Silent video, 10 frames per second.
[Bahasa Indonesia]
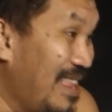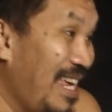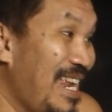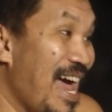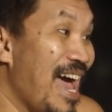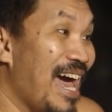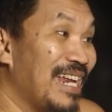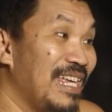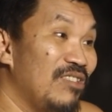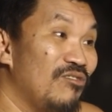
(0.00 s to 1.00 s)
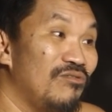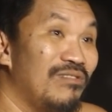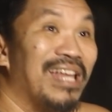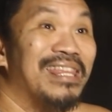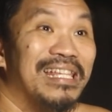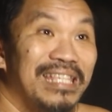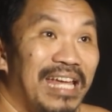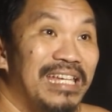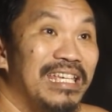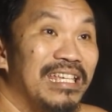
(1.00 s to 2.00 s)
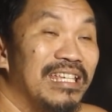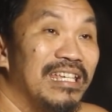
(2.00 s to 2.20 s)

tidak hari itu juga terjadi